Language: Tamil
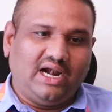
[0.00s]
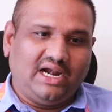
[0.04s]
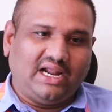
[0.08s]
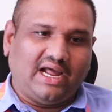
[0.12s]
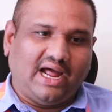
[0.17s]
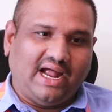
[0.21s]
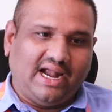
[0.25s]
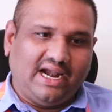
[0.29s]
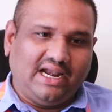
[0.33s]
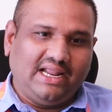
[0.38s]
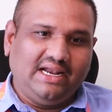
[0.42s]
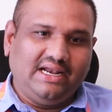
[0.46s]
நாள்
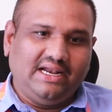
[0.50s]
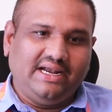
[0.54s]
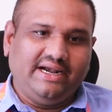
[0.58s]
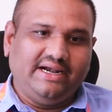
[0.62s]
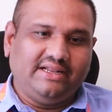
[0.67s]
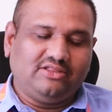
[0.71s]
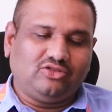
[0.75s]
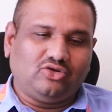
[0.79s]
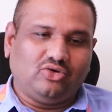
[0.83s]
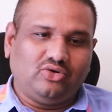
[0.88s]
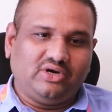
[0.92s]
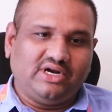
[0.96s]
காலையில்
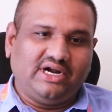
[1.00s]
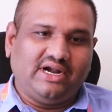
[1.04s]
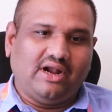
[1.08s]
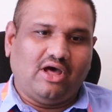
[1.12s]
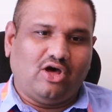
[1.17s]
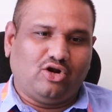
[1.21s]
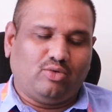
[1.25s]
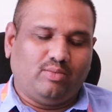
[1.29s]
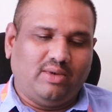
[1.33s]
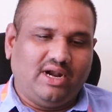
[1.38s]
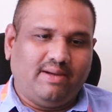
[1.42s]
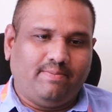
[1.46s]
எடுத்தோடனே
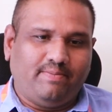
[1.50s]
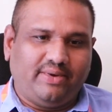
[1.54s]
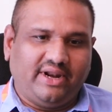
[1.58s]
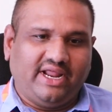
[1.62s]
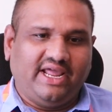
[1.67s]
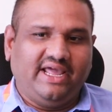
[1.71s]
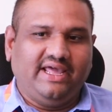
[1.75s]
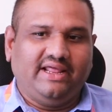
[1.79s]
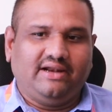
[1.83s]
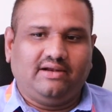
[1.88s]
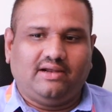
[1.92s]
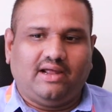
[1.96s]
நார்மலாக
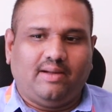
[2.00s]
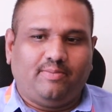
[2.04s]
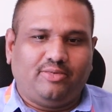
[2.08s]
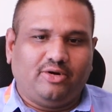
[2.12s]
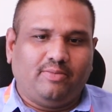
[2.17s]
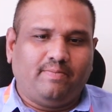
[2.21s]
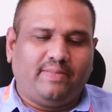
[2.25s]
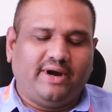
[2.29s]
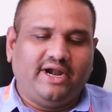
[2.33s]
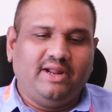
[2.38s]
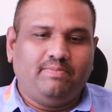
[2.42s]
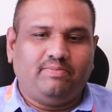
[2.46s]
ப்ரேயர்
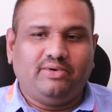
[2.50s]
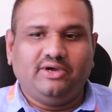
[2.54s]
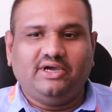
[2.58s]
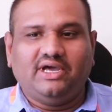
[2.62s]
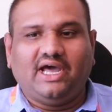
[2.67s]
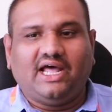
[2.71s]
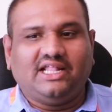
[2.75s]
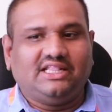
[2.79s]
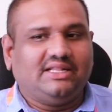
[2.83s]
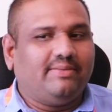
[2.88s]
அப்புறம் படிப்பு